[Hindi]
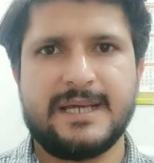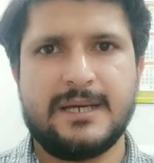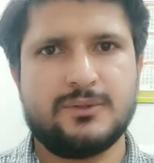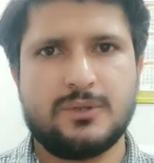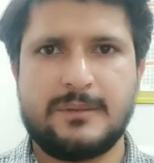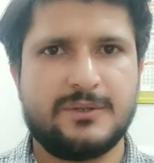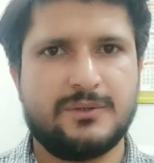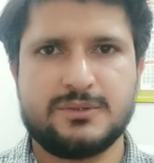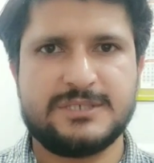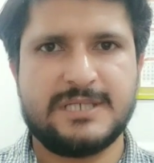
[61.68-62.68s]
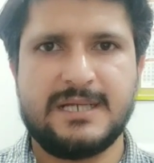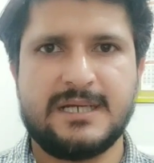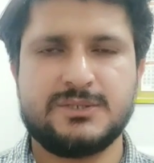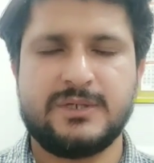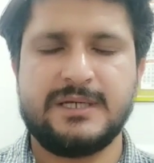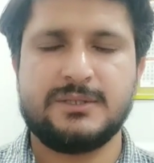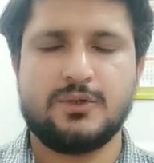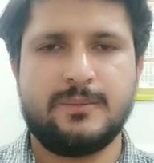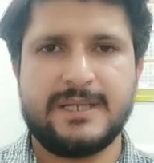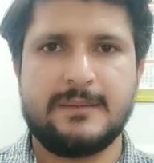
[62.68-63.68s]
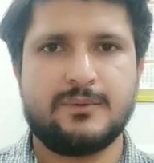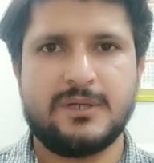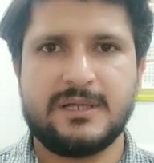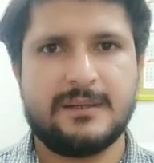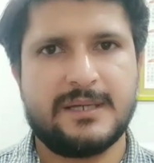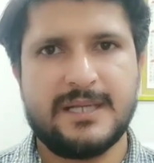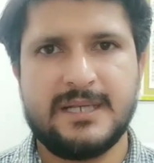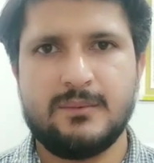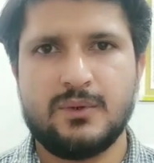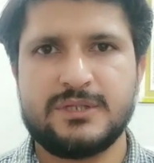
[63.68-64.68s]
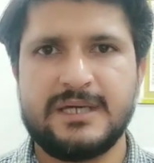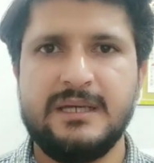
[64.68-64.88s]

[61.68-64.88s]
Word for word: आओ तो आपको चलेगा जो है दो पैनल आपको के लिए बहुत है